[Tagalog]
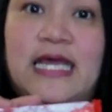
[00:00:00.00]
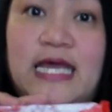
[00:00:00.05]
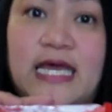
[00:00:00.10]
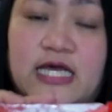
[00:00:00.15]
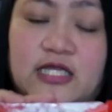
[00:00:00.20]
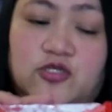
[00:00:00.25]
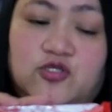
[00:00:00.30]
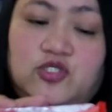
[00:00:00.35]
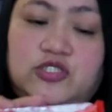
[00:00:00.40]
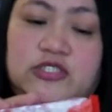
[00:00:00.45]

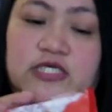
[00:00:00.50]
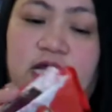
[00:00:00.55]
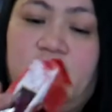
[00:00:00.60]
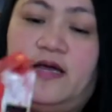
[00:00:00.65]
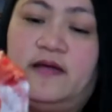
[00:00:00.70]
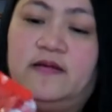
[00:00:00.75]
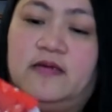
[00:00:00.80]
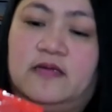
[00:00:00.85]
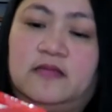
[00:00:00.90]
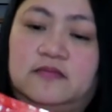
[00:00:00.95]
Ito siya.
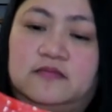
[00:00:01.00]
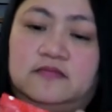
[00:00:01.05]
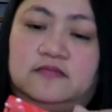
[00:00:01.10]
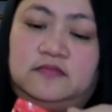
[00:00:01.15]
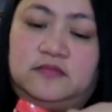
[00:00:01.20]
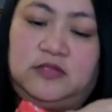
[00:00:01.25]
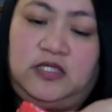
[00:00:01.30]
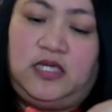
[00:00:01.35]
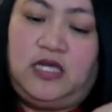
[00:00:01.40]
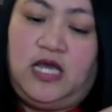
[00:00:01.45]

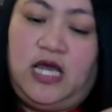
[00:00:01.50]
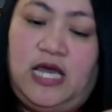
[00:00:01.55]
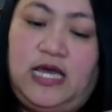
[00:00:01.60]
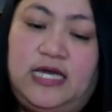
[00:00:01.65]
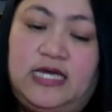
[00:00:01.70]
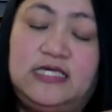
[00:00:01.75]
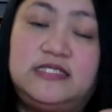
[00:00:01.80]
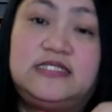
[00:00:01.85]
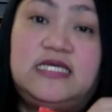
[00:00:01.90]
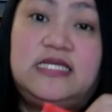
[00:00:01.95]

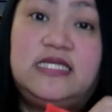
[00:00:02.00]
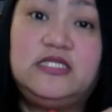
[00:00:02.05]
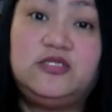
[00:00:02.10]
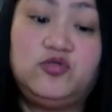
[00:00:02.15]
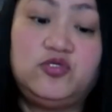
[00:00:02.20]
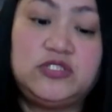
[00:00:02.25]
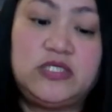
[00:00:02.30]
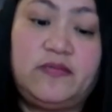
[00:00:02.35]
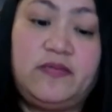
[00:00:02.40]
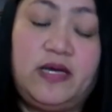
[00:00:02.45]
Isa rin
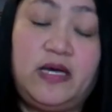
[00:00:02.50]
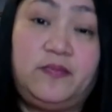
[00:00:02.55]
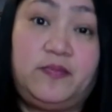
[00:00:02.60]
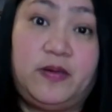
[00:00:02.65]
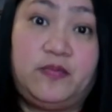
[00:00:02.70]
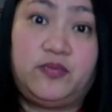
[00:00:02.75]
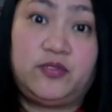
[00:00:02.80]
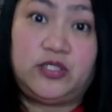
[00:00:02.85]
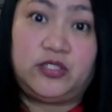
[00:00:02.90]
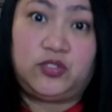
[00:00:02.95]
to sa mga
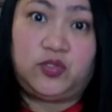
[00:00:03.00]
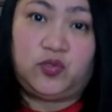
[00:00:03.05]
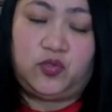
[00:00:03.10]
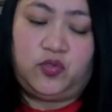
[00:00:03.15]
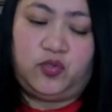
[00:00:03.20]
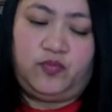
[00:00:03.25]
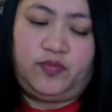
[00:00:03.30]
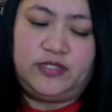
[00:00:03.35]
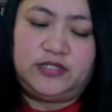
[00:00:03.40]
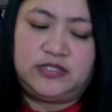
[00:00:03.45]
paborito
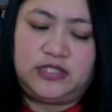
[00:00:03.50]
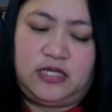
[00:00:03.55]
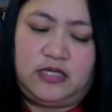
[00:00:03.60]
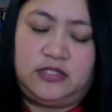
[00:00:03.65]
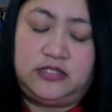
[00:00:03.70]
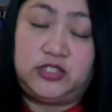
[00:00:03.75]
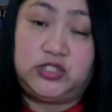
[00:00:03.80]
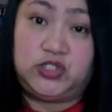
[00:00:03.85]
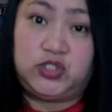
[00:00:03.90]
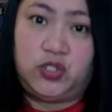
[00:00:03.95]
ko, basta
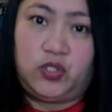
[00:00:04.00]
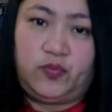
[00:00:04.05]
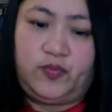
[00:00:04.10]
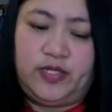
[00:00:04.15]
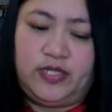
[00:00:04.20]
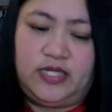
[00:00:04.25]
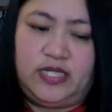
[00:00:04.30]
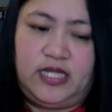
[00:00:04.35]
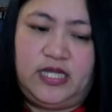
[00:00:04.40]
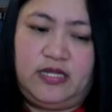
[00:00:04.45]

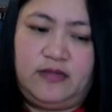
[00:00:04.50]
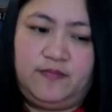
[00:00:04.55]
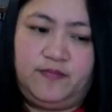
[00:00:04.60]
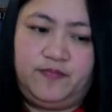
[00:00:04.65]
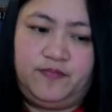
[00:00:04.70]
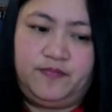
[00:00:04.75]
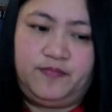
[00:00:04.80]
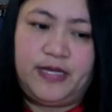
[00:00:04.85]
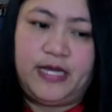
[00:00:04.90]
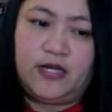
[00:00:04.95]
strawberry.
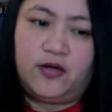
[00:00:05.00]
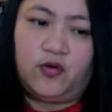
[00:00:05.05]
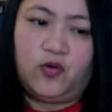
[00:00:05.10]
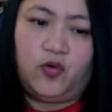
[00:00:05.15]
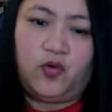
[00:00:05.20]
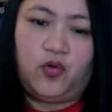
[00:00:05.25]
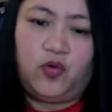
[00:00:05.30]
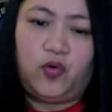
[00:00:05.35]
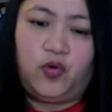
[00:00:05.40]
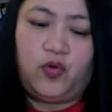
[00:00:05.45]

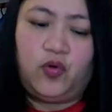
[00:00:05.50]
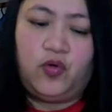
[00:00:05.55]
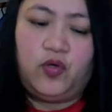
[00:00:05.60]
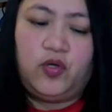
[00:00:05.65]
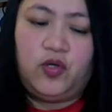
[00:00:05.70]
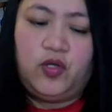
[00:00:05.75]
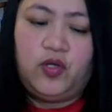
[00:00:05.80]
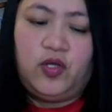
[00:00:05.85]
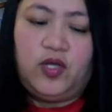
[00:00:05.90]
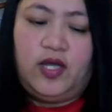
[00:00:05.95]
Pero,
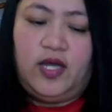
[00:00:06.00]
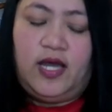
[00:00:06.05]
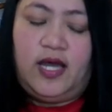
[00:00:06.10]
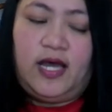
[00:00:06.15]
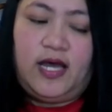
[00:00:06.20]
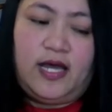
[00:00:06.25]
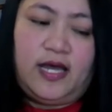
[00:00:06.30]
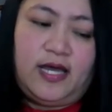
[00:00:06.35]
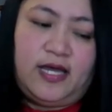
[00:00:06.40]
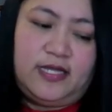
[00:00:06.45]

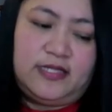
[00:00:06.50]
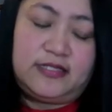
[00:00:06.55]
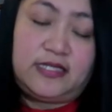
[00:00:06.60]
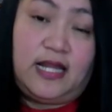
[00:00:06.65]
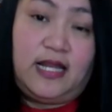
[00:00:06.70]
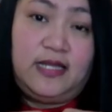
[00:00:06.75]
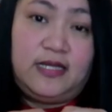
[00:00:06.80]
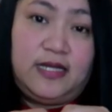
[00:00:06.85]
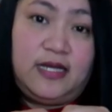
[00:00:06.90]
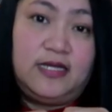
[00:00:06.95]
uh,
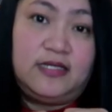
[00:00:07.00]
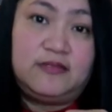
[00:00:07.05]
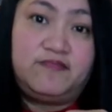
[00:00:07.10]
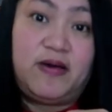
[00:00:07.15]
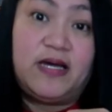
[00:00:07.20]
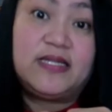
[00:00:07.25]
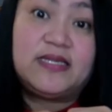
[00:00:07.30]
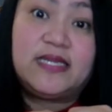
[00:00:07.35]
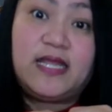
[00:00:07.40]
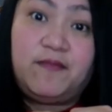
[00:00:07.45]
talagang
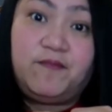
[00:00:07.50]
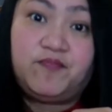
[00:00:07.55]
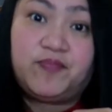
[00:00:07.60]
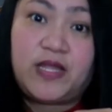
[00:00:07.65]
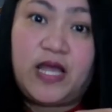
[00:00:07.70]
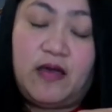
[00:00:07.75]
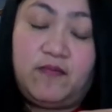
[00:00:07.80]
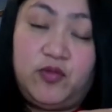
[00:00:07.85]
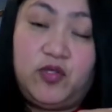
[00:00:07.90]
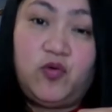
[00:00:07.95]

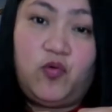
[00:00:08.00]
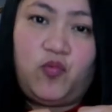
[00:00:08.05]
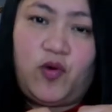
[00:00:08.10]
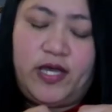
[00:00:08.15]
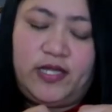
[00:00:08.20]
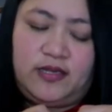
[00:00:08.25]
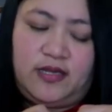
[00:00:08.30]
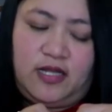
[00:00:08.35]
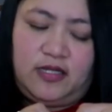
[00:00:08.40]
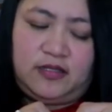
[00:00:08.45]
pagtintam, yung
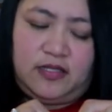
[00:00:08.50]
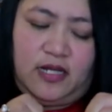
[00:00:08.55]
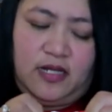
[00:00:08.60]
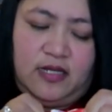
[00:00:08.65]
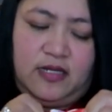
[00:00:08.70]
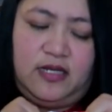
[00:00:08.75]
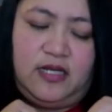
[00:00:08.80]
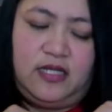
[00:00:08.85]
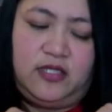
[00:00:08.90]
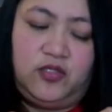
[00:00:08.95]
white lang
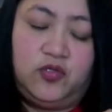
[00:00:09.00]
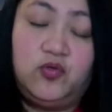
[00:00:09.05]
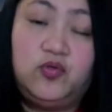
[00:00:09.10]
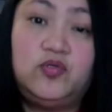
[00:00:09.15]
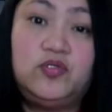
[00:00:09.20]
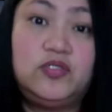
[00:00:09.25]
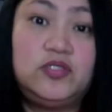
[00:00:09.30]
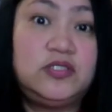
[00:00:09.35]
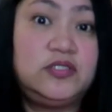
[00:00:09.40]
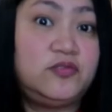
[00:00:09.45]
talaga. Yung
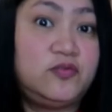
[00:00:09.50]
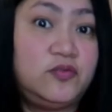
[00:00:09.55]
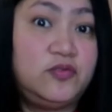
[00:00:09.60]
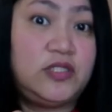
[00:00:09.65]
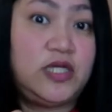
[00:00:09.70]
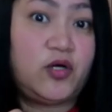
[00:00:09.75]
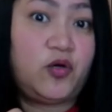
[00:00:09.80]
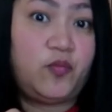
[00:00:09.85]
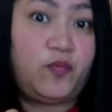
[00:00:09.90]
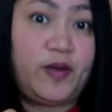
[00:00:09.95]

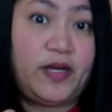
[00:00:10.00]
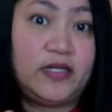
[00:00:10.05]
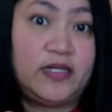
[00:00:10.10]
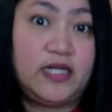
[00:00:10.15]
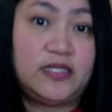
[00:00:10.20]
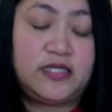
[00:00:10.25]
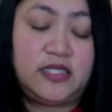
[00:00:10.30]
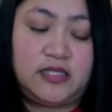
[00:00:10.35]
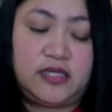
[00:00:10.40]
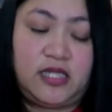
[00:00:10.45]
una ko pang
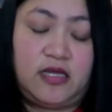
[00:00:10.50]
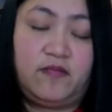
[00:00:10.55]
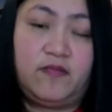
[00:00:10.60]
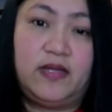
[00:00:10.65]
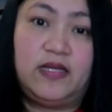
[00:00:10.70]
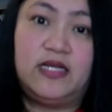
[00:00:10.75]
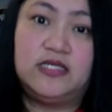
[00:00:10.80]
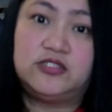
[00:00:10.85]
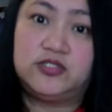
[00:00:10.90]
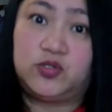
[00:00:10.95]

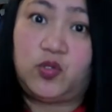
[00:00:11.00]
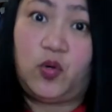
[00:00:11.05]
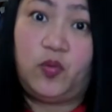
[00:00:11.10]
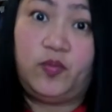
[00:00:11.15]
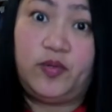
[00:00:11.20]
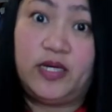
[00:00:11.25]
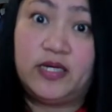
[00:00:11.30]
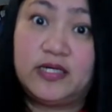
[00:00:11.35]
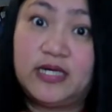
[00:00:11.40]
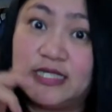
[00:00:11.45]
natitikman na
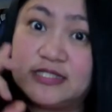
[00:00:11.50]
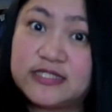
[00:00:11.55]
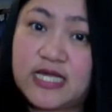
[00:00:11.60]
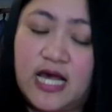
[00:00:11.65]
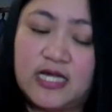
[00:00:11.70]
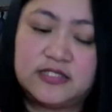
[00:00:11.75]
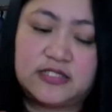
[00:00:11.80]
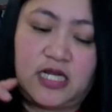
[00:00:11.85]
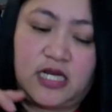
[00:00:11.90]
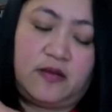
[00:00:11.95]
sobrang
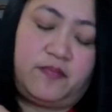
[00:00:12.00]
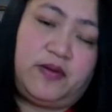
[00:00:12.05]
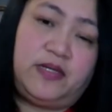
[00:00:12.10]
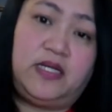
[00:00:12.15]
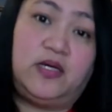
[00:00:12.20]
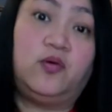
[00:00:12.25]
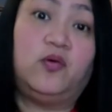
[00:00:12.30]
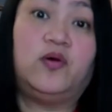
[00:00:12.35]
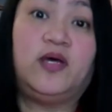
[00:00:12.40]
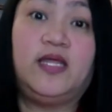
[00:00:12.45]

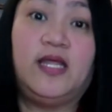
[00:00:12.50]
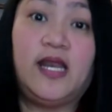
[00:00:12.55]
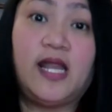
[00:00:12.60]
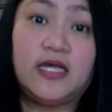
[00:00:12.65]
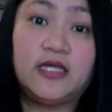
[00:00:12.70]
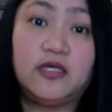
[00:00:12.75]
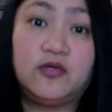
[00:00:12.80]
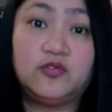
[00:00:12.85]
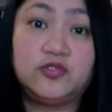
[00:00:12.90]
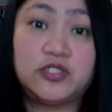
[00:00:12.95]
nasasarapan ako, kaya
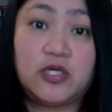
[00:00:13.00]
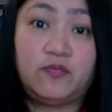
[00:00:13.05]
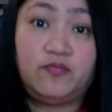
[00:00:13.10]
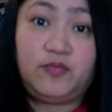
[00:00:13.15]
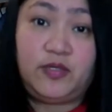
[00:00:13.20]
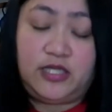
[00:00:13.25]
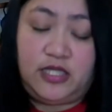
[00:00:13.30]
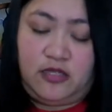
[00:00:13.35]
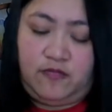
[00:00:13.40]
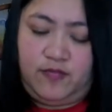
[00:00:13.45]
lagi ko siyang
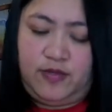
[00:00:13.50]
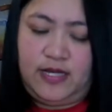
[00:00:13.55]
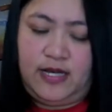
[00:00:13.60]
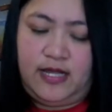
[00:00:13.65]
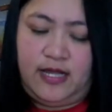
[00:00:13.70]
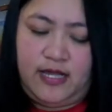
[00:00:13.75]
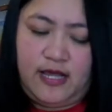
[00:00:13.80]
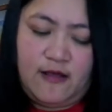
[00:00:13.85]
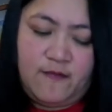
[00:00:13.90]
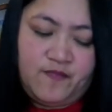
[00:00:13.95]

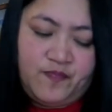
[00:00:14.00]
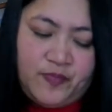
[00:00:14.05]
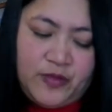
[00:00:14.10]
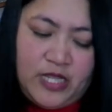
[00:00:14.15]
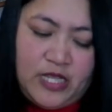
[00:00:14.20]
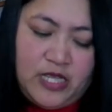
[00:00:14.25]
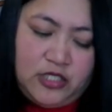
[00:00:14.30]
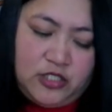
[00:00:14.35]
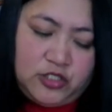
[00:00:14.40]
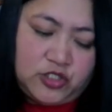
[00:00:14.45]
binibili.
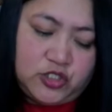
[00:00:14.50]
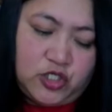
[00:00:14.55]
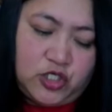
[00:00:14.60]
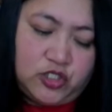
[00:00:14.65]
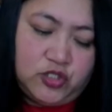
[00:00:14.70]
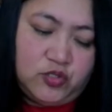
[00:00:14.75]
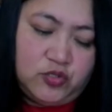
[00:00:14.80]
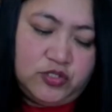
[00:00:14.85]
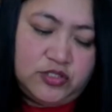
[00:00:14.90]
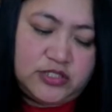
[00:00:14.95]
So,
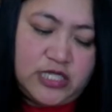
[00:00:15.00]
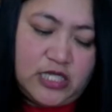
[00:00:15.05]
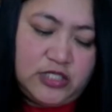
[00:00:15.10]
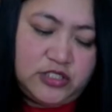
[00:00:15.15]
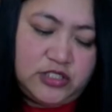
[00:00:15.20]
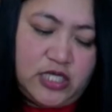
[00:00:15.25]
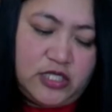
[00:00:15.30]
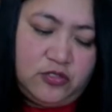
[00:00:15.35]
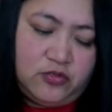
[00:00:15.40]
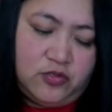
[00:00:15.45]
itong
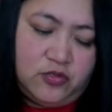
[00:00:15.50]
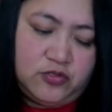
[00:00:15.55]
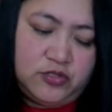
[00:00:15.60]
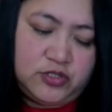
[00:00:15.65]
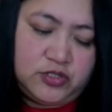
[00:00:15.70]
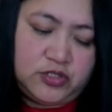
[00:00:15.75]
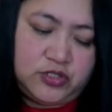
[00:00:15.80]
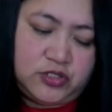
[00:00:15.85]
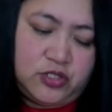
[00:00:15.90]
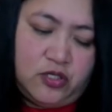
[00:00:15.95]
Sunshine
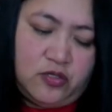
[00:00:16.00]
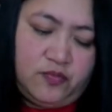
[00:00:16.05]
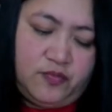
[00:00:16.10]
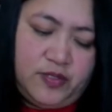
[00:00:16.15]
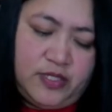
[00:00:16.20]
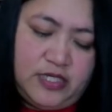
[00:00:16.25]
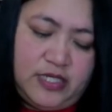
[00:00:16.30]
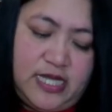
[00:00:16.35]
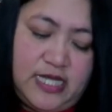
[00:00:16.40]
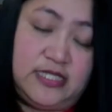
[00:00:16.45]
Coast
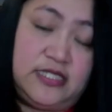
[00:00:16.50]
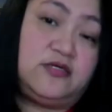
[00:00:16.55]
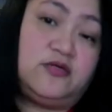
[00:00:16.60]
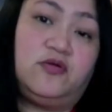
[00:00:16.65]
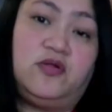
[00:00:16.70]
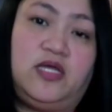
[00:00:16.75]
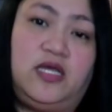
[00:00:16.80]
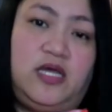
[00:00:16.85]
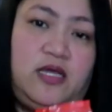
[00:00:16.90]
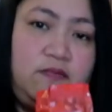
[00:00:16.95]
Strawberry and
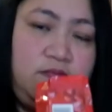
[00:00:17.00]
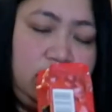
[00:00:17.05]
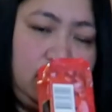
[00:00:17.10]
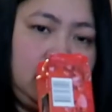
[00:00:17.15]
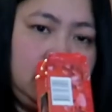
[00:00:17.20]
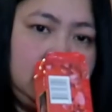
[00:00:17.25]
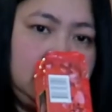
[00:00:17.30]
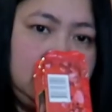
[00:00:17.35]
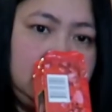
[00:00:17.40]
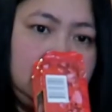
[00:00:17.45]
Cream,
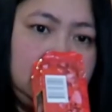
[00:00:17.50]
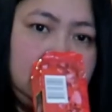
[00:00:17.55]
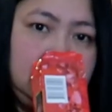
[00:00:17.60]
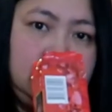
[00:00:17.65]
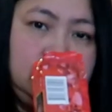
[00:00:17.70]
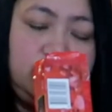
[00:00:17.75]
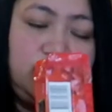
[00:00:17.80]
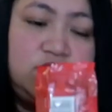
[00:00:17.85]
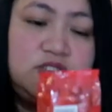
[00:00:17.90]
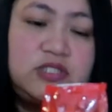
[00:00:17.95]

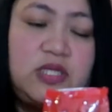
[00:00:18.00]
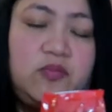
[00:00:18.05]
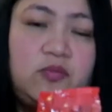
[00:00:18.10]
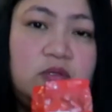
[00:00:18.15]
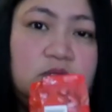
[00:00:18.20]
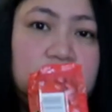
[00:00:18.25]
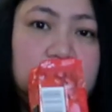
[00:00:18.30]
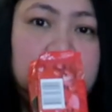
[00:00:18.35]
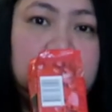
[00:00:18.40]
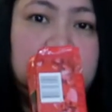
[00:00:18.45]
first time
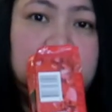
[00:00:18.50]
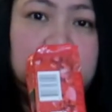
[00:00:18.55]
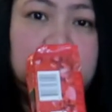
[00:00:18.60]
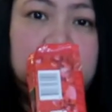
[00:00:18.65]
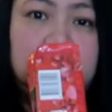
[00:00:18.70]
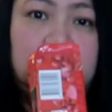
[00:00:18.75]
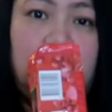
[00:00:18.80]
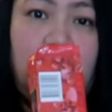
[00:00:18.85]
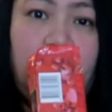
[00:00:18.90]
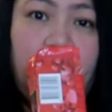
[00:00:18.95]
ko,
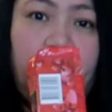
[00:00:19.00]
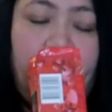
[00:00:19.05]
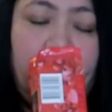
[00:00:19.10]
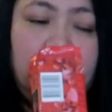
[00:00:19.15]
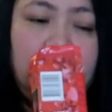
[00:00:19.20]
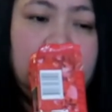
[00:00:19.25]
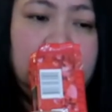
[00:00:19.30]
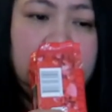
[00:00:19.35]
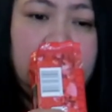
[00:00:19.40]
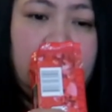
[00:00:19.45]
ang
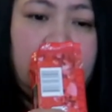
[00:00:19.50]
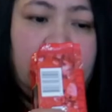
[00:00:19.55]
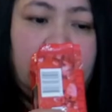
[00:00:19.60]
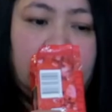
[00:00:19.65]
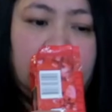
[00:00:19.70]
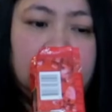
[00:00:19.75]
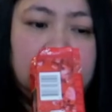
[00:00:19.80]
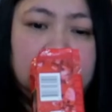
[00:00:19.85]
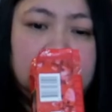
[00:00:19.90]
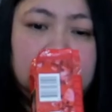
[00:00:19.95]
bango niya.